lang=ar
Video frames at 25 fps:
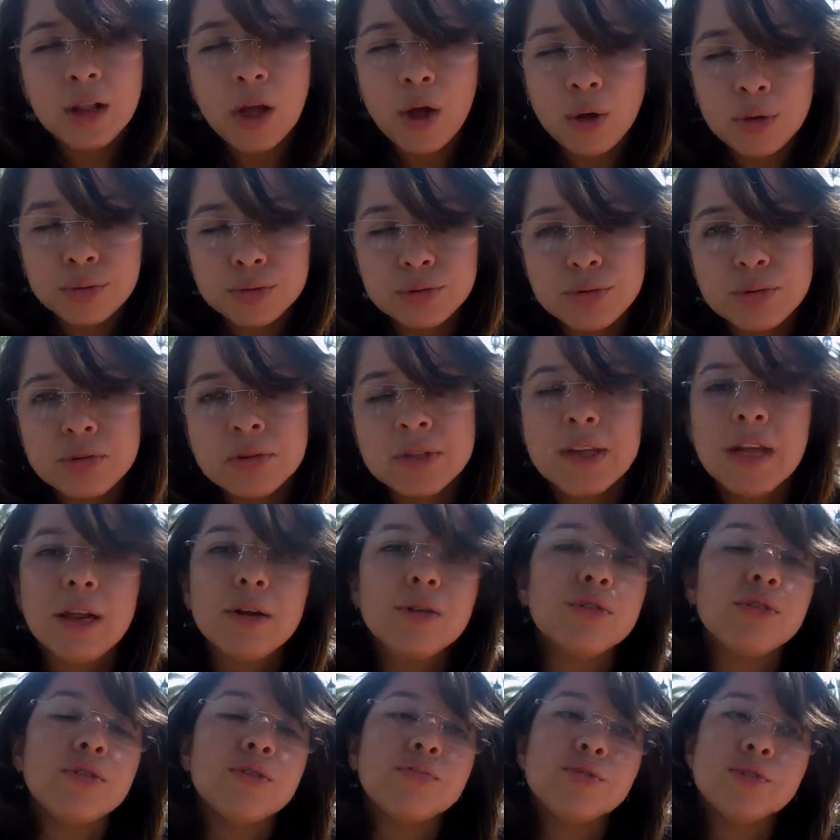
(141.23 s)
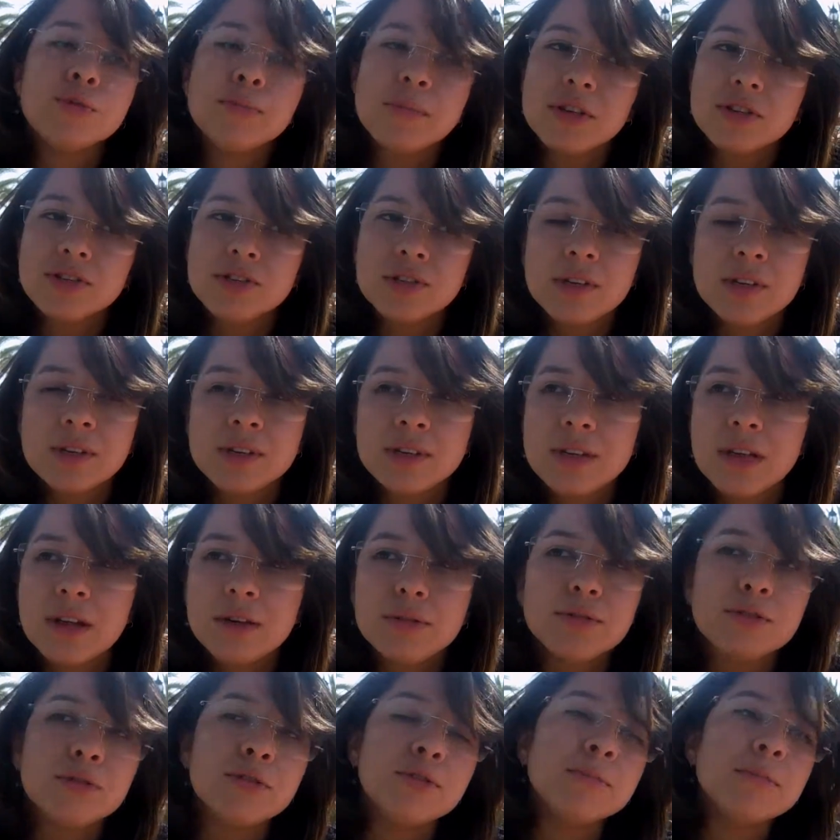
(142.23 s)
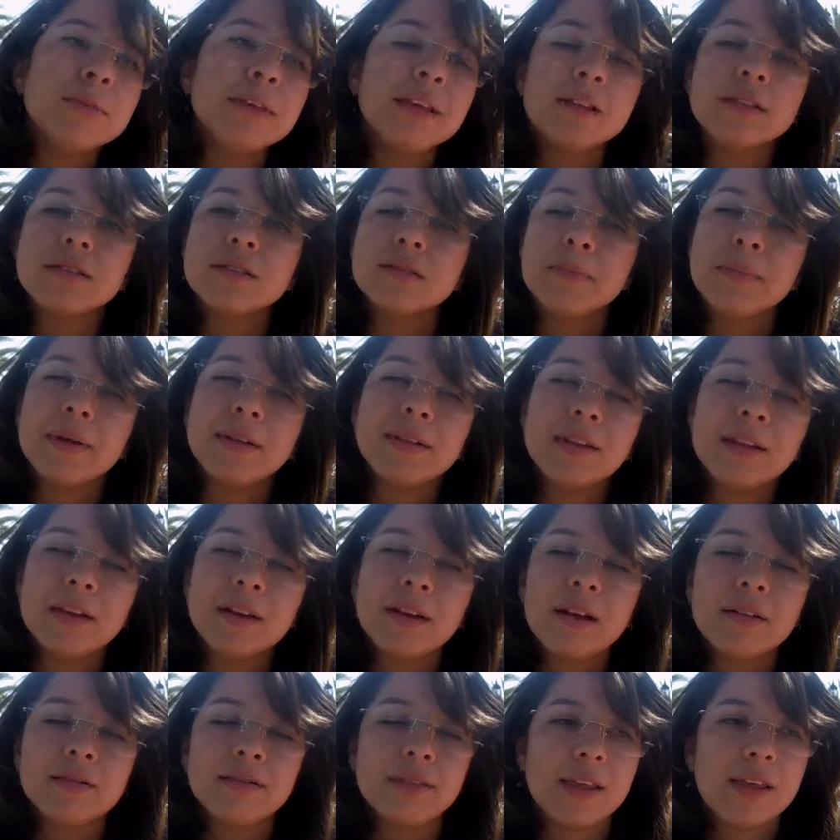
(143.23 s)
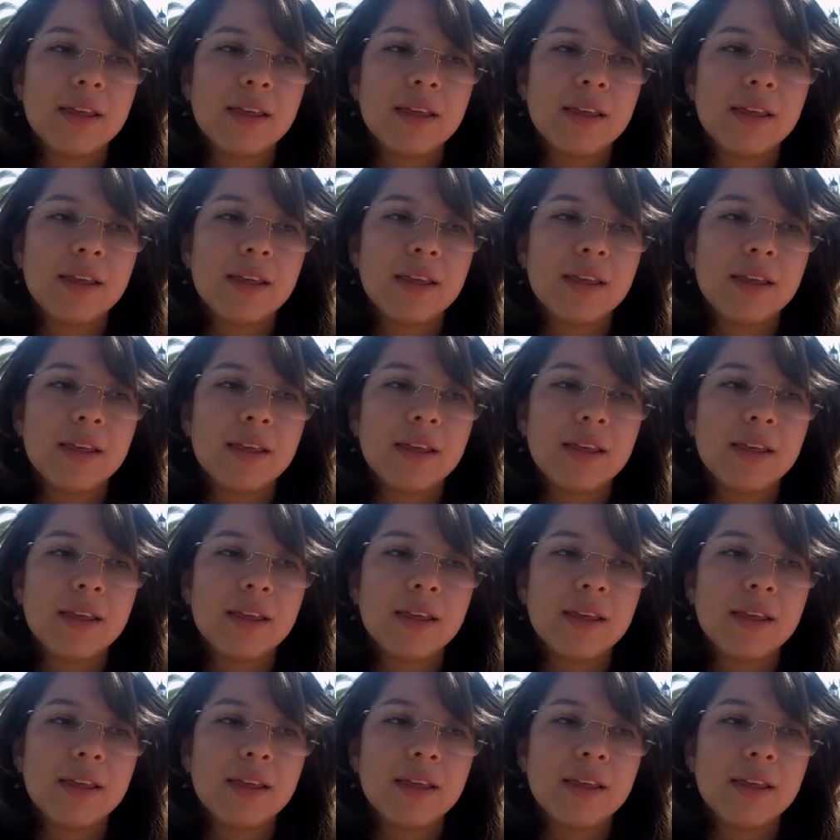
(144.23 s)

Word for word: الحضور ديالكم والمجيء ديالكم كانت بادره